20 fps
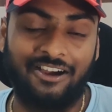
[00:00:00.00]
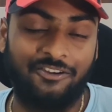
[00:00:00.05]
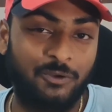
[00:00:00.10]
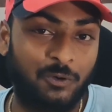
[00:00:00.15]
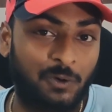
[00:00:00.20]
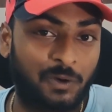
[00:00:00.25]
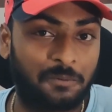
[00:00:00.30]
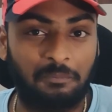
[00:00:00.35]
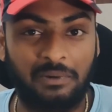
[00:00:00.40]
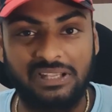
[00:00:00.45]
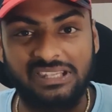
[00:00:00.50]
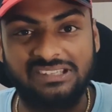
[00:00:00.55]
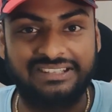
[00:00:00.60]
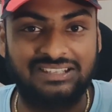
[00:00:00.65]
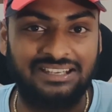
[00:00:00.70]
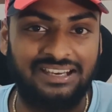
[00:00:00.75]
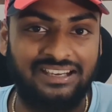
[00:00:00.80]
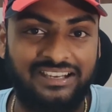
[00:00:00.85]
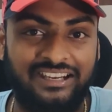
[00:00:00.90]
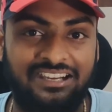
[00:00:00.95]
అవి కూడా
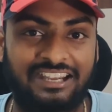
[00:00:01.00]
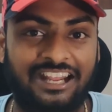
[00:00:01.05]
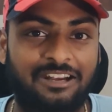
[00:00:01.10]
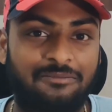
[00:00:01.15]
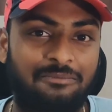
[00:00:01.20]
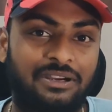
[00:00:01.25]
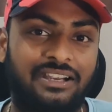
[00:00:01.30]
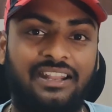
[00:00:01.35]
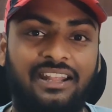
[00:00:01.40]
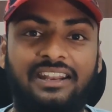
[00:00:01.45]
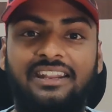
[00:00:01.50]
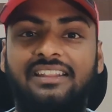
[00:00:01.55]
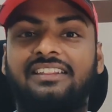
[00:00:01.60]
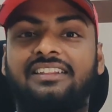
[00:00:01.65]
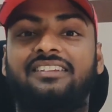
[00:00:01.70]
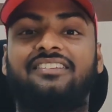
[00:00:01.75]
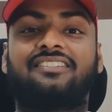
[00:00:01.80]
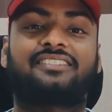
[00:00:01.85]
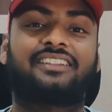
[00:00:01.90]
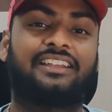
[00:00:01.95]
మంచి ఎంటర్టైన్మెంట్
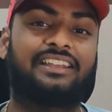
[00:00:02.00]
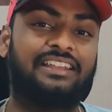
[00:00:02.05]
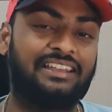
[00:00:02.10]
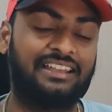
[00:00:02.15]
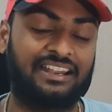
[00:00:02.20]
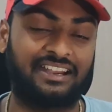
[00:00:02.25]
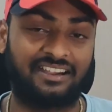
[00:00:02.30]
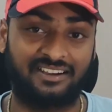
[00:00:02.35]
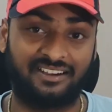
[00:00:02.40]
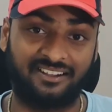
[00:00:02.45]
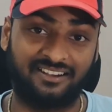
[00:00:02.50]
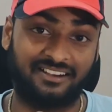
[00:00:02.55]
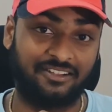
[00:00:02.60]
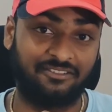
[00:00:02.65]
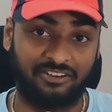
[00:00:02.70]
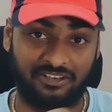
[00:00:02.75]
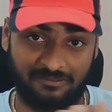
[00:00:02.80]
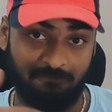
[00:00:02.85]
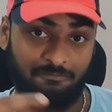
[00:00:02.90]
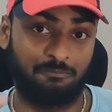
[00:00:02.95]
అనేది ఇస్తాయి అండ్
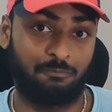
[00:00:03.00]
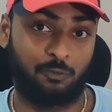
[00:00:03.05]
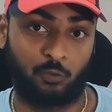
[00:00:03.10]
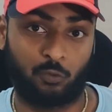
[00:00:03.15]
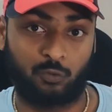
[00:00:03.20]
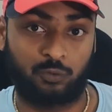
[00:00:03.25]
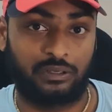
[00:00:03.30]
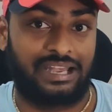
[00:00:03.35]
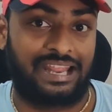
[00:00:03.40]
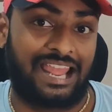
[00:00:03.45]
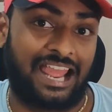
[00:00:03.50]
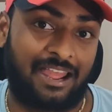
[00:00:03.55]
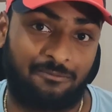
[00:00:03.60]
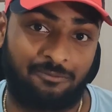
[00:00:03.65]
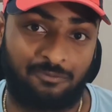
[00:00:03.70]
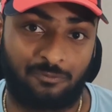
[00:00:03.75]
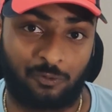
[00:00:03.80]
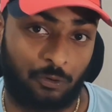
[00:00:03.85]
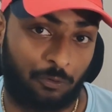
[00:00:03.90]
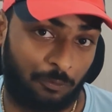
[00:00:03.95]
ఈవెన్ బ్రూస్
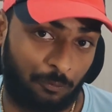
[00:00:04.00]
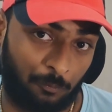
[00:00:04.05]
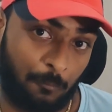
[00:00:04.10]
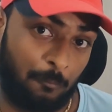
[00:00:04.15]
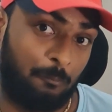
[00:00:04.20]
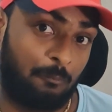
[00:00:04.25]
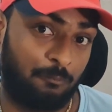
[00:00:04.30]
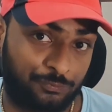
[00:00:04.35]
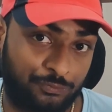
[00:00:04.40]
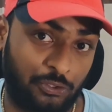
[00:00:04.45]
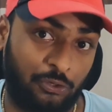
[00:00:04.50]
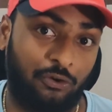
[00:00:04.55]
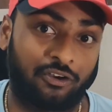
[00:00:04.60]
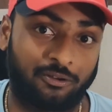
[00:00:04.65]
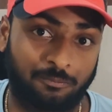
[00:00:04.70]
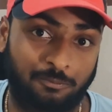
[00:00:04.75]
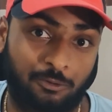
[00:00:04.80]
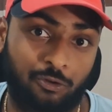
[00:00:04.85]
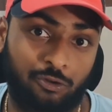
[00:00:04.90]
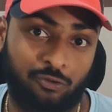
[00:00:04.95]
క్యామ్
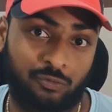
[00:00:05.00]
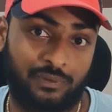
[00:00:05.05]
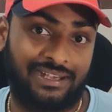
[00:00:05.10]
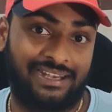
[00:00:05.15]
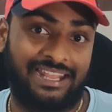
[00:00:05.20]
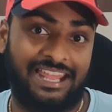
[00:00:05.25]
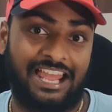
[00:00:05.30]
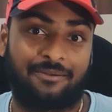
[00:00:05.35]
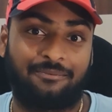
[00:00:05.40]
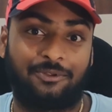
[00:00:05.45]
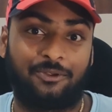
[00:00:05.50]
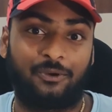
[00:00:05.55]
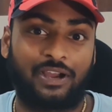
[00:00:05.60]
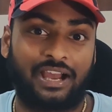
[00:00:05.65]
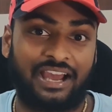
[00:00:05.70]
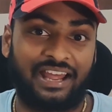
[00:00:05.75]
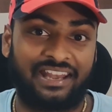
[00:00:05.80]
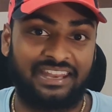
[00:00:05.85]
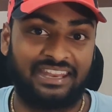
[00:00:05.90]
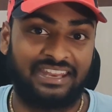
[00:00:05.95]
థర్డ్ బ్రూస్ వెన్ క్యామియో
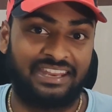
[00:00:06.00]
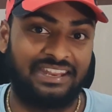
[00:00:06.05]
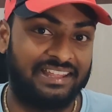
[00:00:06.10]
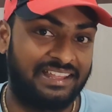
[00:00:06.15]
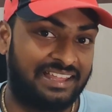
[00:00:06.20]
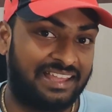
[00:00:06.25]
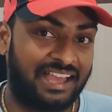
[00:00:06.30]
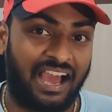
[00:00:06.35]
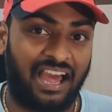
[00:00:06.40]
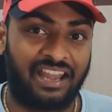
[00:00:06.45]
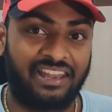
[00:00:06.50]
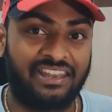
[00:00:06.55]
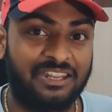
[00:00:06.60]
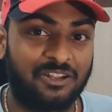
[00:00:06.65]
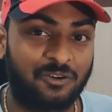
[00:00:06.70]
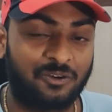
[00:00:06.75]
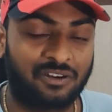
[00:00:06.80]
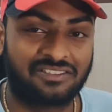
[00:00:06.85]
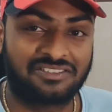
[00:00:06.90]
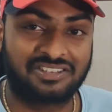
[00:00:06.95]
కానీ
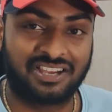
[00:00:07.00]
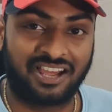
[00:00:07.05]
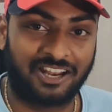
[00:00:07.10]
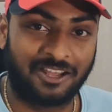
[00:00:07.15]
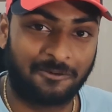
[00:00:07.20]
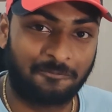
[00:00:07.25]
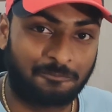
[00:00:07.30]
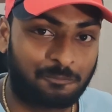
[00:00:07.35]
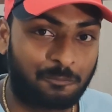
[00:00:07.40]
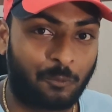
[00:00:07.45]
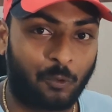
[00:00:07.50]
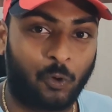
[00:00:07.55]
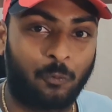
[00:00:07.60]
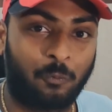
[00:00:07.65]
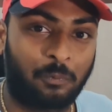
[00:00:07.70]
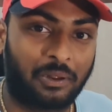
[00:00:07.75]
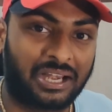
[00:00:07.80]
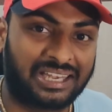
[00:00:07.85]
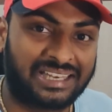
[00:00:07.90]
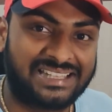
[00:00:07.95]
అన్నీ కూడా చాలా
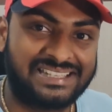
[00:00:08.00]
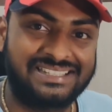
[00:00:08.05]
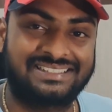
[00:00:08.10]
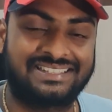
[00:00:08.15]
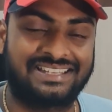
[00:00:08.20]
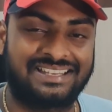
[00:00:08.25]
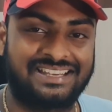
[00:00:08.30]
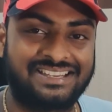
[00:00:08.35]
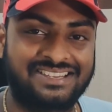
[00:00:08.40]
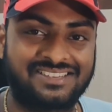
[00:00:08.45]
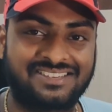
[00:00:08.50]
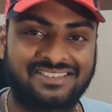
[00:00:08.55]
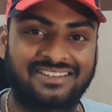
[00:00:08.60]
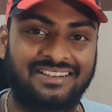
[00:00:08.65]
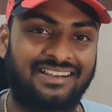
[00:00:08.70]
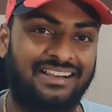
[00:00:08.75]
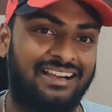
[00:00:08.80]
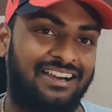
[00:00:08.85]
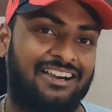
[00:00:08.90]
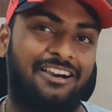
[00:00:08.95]
ప్రాపర్లీ స్టేజ్డ్
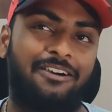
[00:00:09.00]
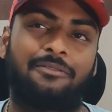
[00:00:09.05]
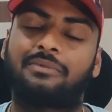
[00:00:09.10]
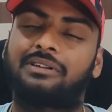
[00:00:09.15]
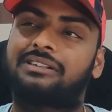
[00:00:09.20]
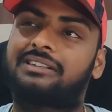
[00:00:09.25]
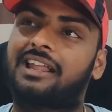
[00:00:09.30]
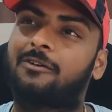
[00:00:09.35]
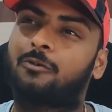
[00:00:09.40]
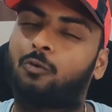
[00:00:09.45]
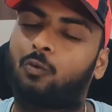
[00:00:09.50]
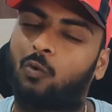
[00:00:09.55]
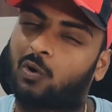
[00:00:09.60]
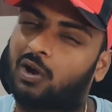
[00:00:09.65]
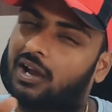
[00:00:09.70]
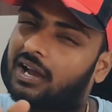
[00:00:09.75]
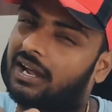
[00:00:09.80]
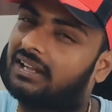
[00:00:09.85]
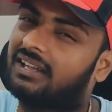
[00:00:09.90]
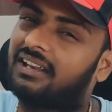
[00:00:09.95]
నాకు
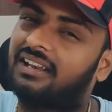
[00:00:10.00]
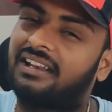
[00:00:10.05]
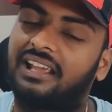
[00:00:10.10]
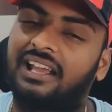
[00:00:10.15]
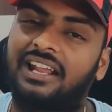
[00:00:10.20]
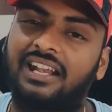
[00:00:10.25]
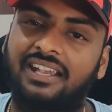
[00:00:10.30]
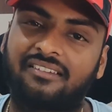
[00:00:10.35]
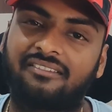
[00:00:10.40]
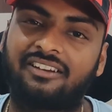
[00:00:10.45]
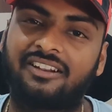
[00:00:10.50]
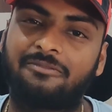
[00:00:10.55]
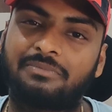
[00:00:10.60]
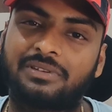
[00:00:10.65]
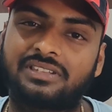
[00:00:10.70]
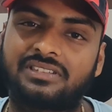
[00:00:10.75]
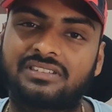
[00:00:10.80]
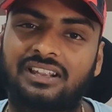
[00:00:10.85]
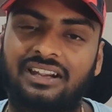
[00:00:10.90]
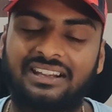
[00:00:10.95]
ఒక్కటి నెగిటివ్
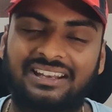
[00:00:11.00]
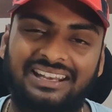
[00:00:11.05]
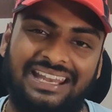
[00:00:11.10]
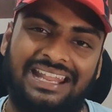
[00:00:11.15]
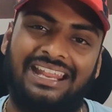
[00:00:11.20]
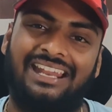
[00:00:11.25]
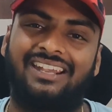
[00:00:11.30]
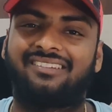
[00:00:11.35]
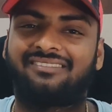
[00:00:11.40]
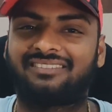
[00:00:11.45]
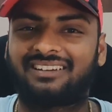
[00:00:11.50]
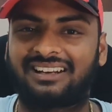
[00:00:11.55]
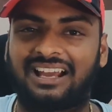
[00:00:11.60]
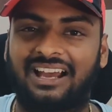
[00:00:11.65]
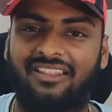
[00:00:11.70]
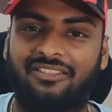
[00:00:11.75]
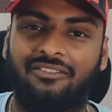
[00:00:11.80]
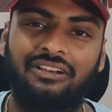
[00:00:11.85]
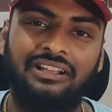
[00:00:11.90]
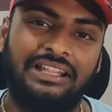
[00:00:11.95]
అనిపించింది అంటే నెగిటివ్ అని
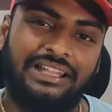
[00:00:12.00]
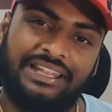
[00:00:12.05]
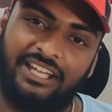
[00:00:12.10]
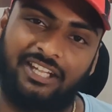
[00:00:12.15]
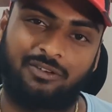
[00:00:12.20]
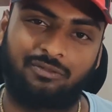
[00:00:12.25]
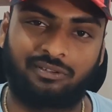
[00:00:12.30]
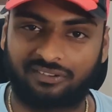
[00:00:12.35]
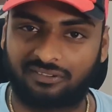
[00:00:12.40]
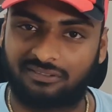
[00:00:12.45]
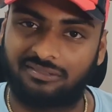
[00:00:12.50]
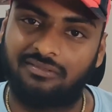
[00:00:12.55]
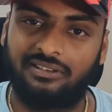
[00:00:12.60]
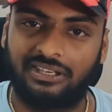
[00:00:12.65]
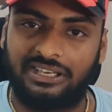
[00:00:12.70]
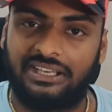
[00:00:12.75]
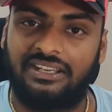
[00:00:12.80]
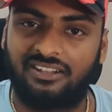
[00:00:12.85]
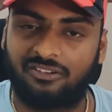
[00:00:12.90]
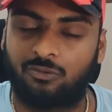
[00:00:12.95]
కాదు ఇట్ వాస్
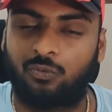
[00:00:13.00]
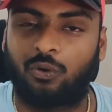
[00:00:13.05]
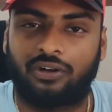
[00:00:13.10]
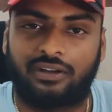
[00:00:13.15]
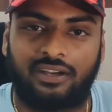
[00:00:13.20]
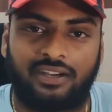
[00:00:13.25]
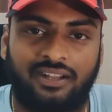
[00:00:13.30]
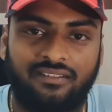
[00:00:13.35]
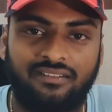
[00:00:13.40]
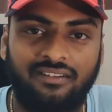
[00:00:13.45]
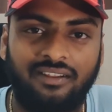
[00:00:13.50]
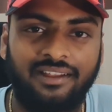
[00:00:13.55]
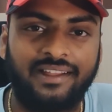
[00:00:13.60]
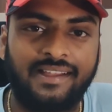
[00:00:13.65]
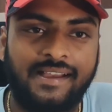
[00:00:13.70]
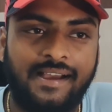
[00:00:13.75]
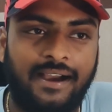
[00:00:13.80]
ఇట్ ఈస్ వాట్ ఇట్ ఈస్